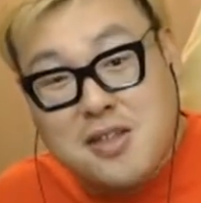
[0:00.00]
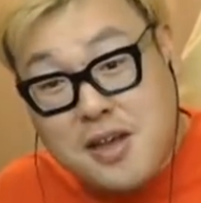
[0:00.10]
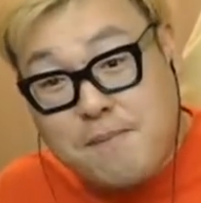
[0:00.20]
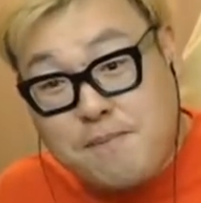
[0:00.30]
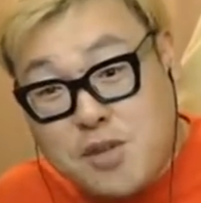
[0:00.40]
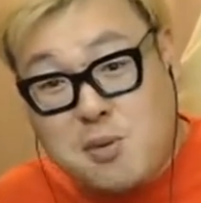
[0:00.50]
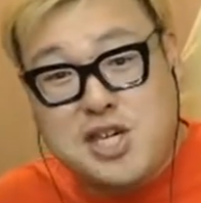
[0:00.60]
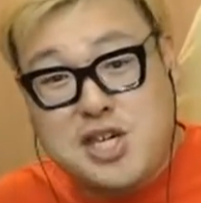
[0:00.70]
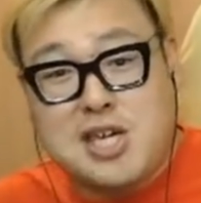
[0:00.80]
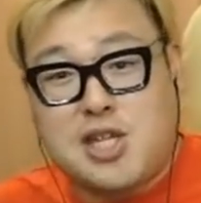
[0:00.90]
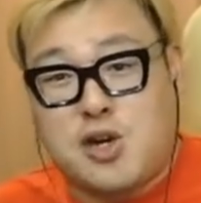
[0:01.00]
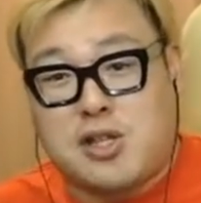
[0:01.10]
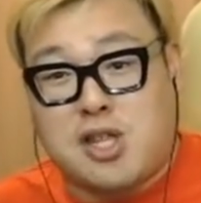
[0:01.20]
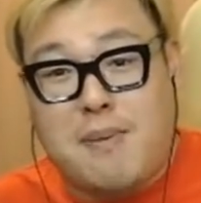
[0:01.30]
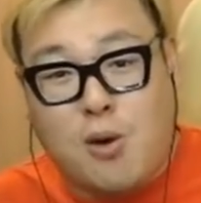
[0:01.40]
ね例えば深夜っちょ
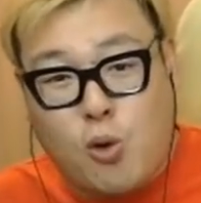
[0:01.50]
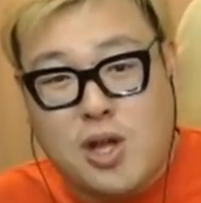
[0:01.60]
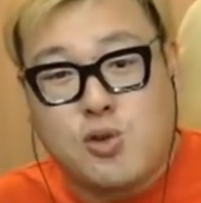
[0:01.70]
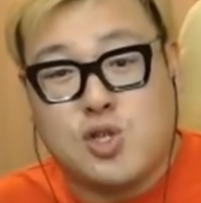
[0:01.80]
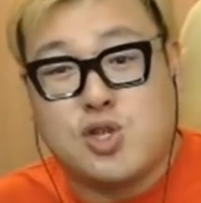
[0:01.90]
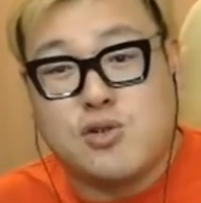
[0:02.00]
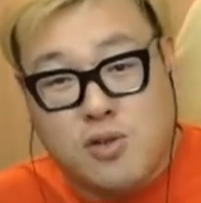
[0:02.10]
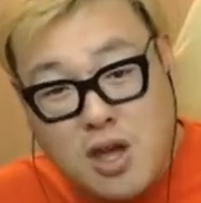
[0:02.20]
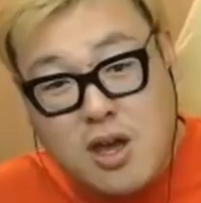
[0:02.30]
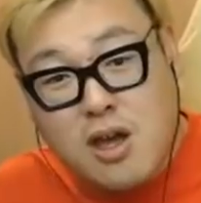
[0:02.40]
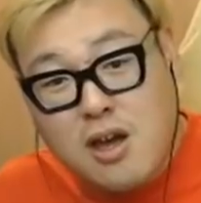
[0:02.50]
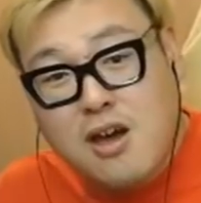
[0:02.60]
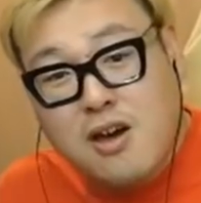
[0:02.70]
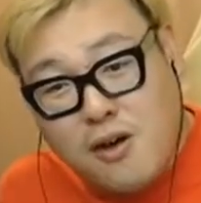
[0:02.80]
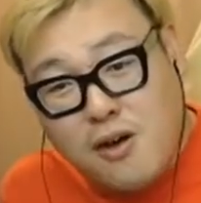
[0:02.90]
がタバコだとするよね。
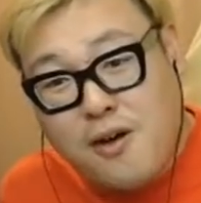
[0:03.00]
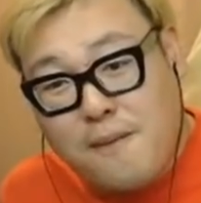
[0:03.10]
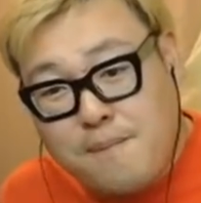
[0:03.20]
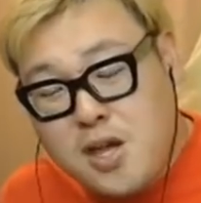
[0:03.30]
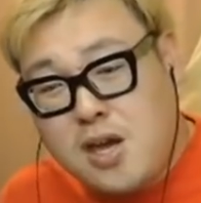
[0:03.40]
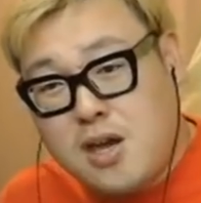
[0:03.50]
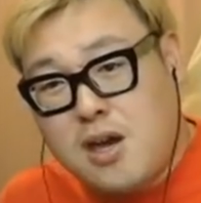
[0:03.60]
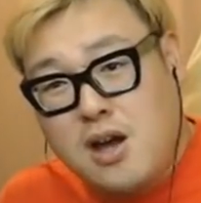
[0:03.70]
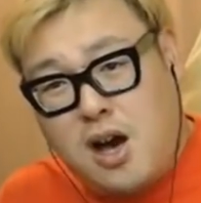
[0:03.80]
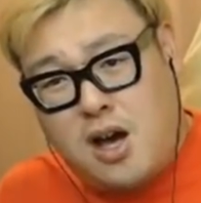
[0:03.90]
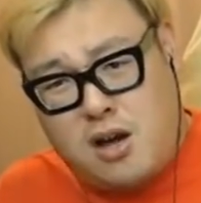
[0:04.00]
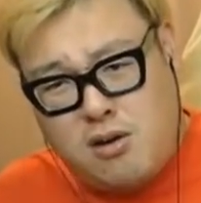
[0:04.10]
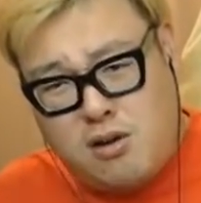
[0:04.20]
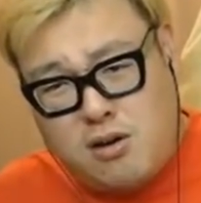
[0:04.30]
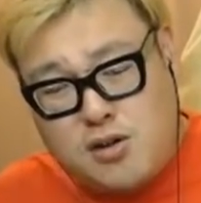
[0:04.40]
うん。で、あ
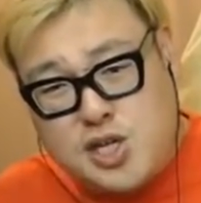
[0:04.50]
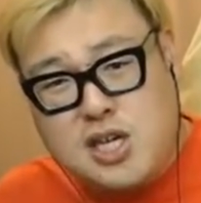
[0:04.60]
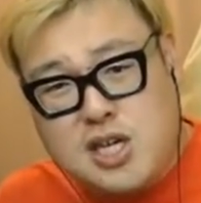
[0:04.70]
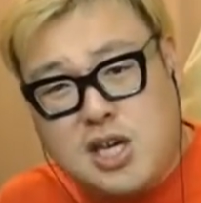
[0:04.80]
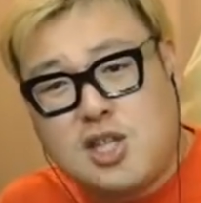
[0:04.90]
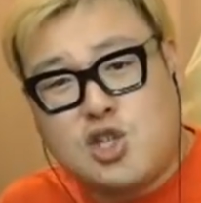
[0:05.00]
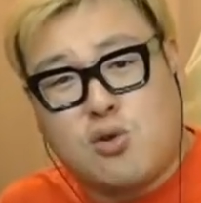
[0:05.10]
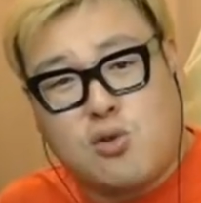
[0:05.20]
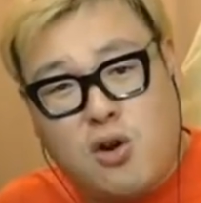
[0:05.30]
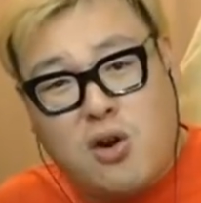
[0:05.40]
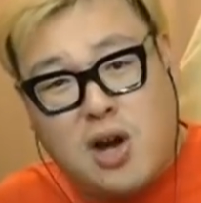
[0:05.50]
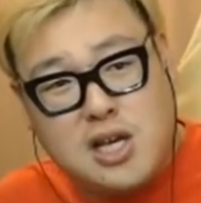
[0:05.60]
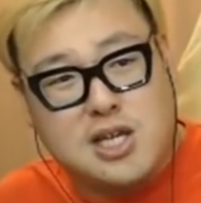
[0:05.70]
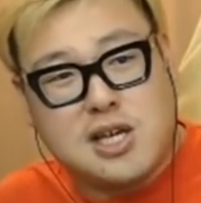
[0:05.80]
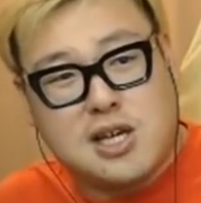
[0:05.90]
の、深夜っちょの
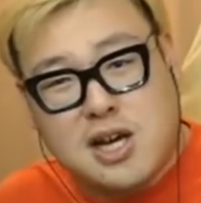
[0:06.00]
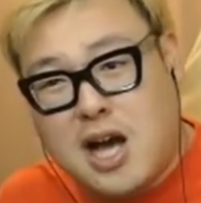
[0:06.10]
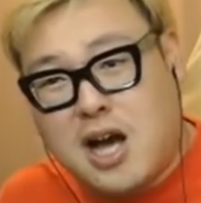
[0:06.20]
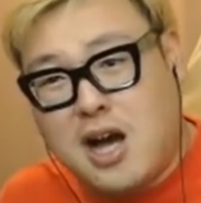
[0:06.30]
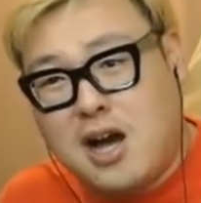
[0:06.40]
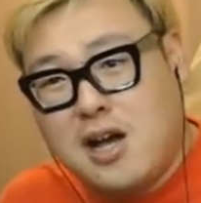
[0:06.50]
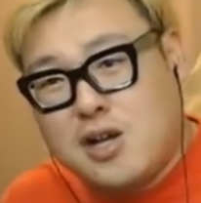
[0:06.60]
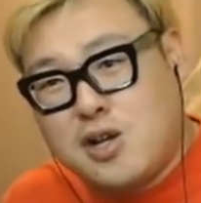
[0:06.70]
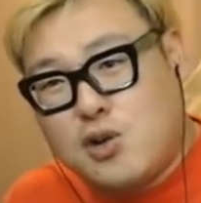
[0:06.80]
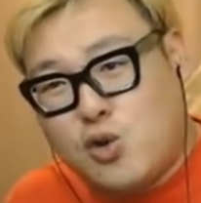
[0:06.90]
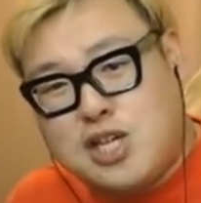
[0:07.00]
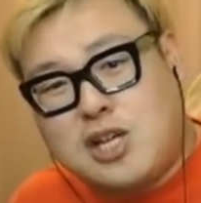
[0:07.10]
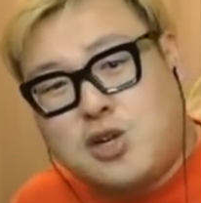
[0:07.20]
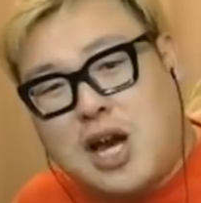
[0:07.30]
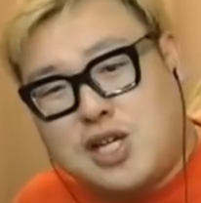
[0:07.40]
配信が、こう深
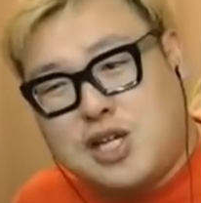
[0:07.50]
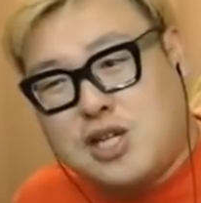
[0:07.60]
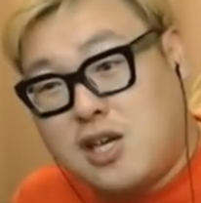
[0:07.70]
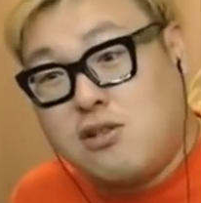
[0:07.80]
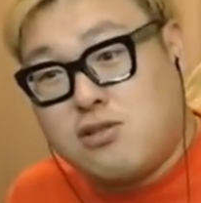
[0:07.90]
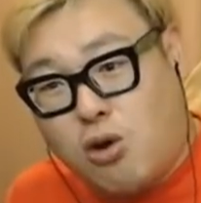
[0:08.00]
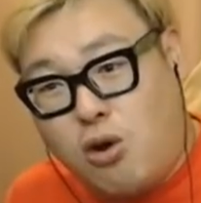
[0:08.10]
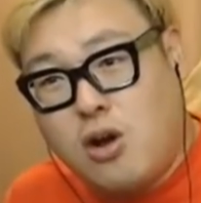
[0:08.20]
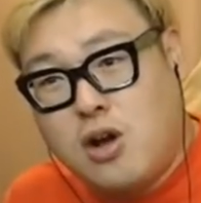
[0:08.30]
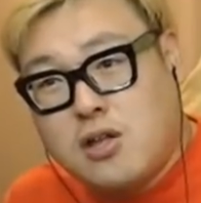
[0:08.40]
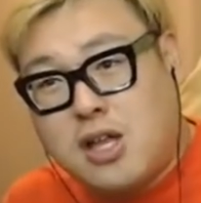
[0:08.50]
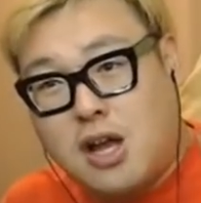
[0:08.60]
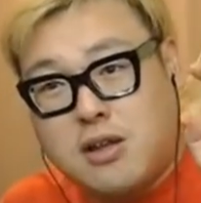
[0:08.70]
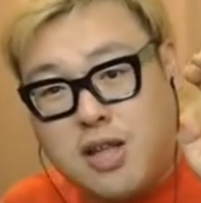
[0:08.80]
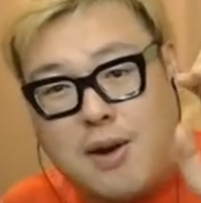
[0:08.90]
夜っちょが配信できると、ね、
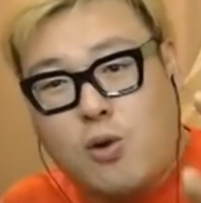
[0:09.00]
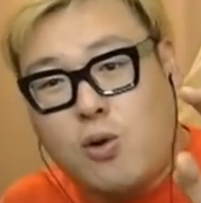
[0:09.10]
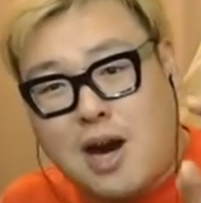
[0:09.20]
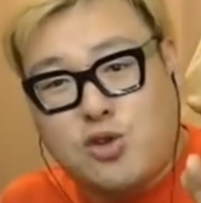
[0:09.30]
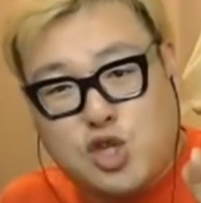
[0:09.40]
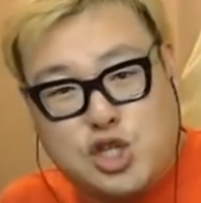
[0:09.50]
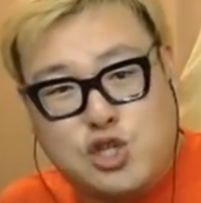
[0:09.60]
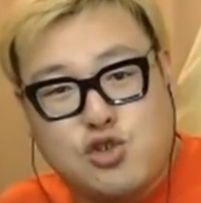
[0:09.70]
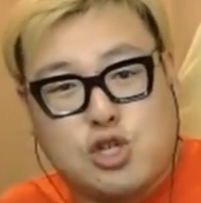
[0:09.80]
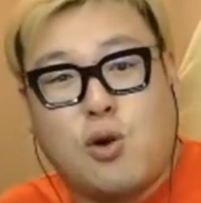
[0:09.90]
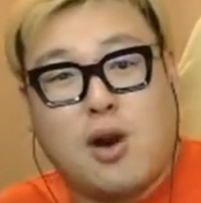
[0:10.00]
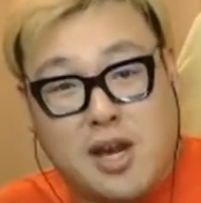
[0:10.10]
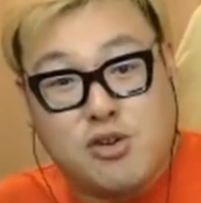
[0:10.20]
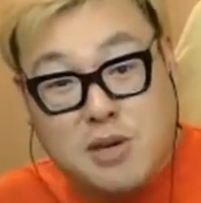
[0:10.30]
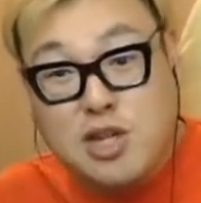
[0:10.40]
た、タバコがあると吸う人が
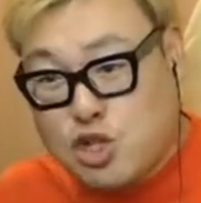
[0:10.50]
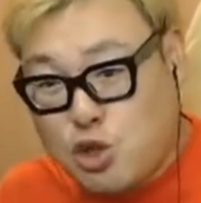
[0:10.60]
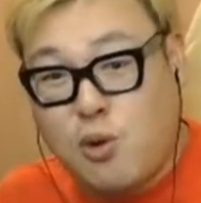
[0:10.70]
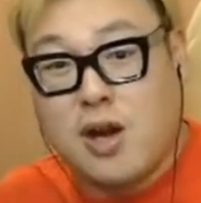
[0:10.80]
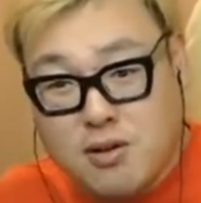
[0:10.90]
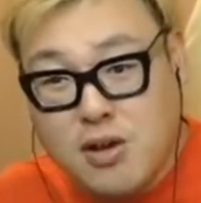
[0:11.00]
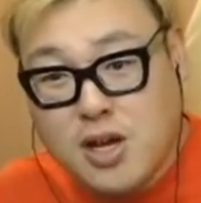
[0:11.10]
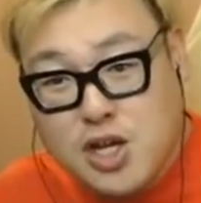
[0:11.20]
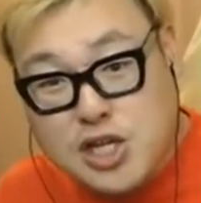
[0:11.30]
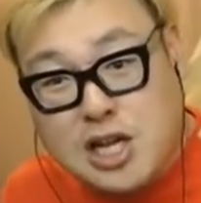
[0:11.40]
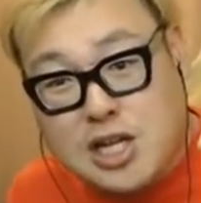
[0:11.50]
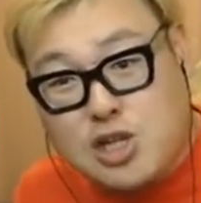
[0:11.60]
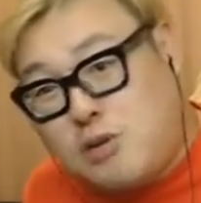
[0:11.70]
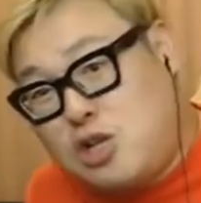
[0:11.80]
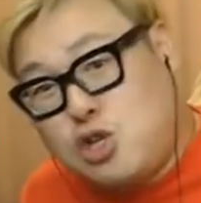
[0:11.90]
いる、見る人がいる、深夜っ
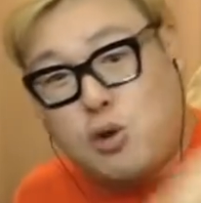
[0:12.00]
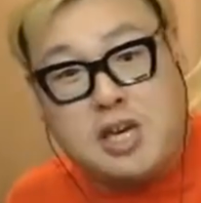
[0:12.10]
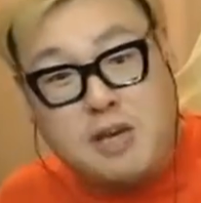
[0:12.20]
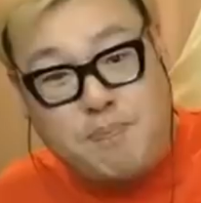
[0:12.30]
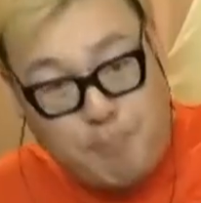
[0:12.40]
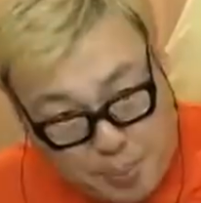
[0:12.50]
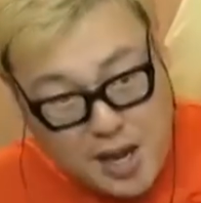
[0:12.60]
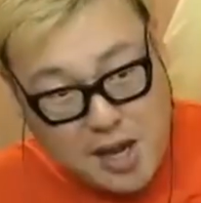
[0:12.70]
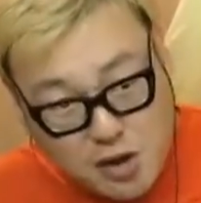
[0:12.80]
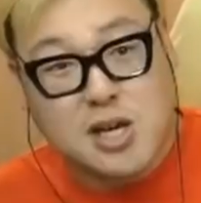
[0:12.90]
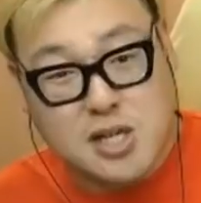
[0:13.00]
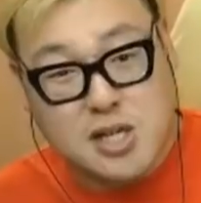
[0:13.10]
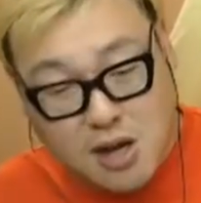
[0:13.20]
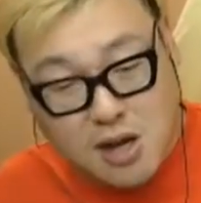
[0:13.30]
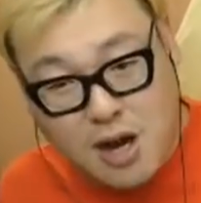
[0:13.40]
ちょを見る人がいっぱいいるわけ
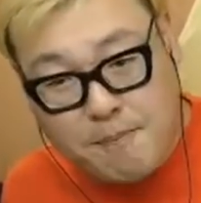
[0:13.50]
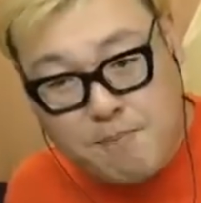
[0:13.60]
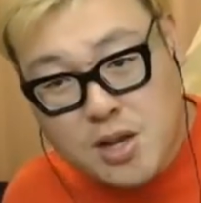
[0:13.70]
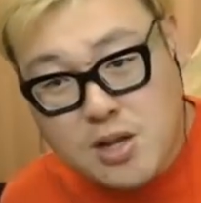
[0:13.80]
じゃんか。